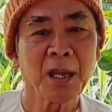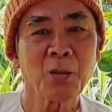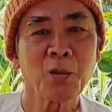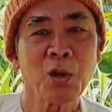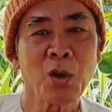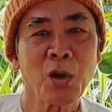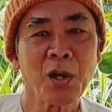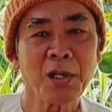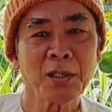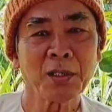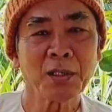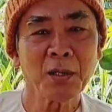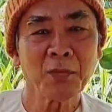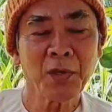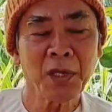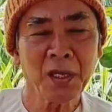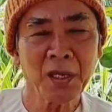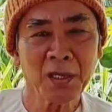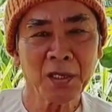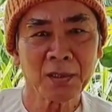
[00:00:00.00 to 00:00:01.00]
theo dõi người
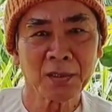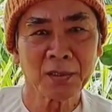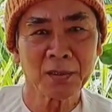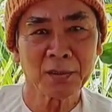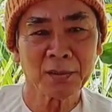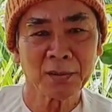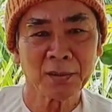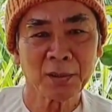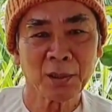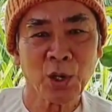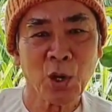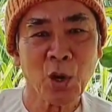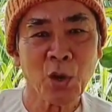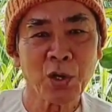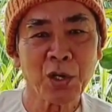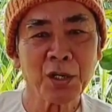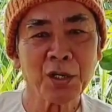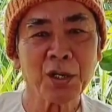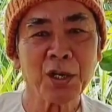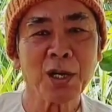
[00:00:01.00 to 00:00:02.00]
ta biết
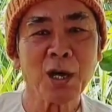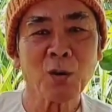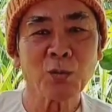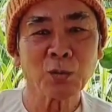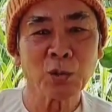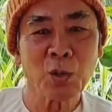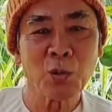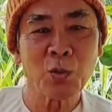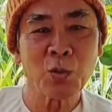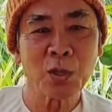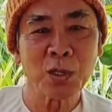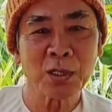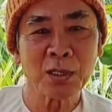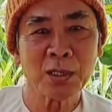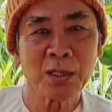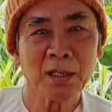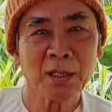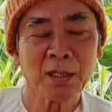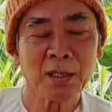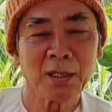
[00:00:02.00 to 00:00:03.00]
còn cái người không tu
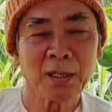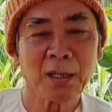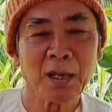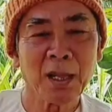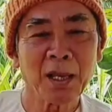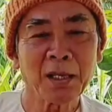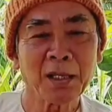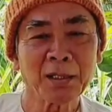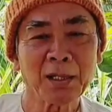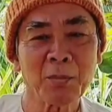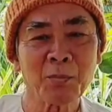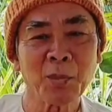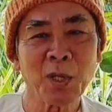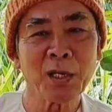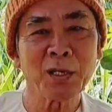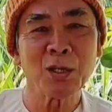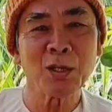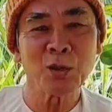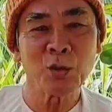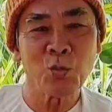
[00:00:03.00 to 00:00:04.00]
là cái tâm
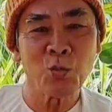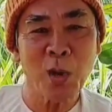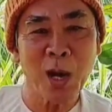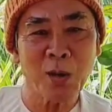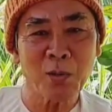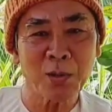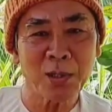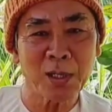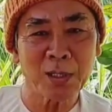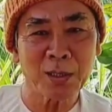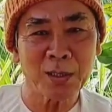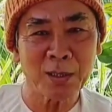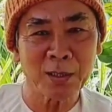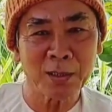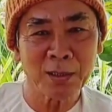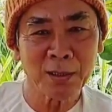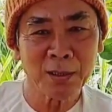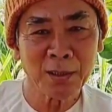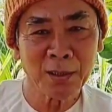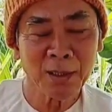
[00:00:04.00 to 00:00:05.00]
linh nó cũng báo về nữa
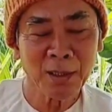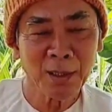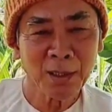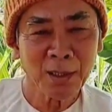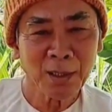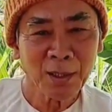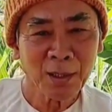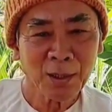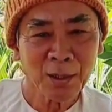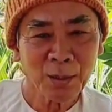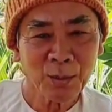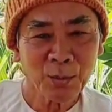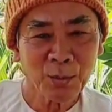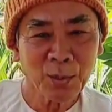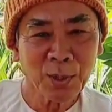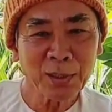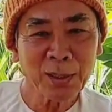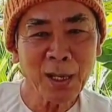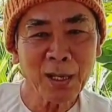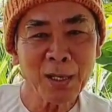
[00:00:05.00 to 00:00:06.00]

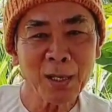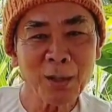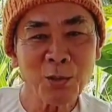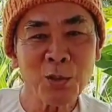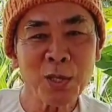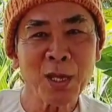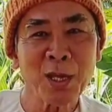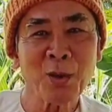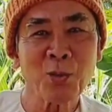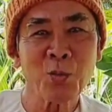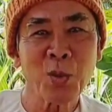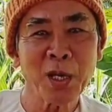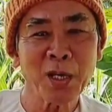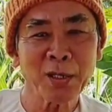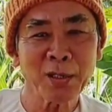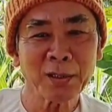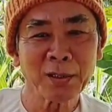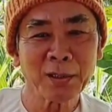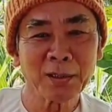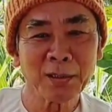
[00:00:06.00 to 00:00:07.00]
mà tại vì quý vị không
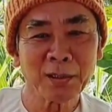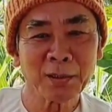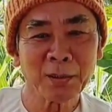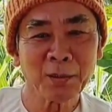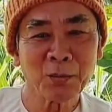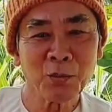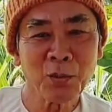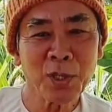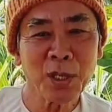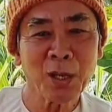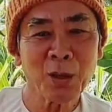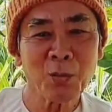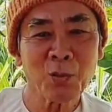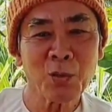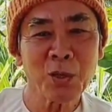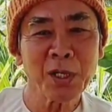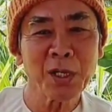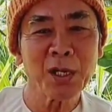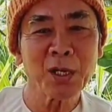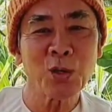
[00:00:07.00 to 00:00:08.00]
biết quý vị
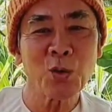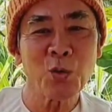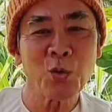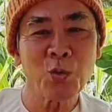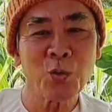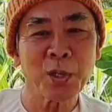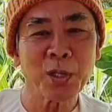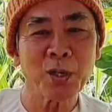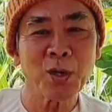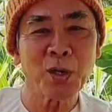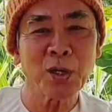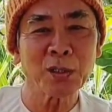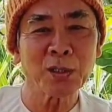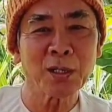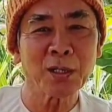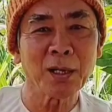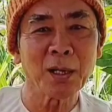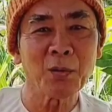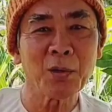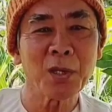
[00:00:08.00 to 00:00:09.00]
không có nghiên cứu bên đó
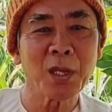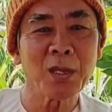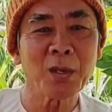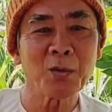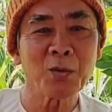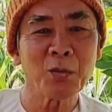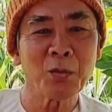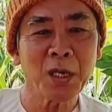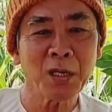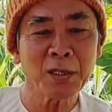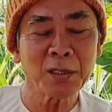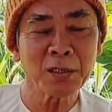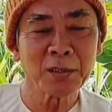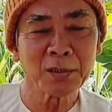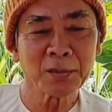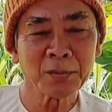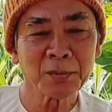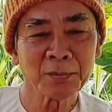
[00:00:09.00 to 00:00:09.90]
thành ra quý vị không có biết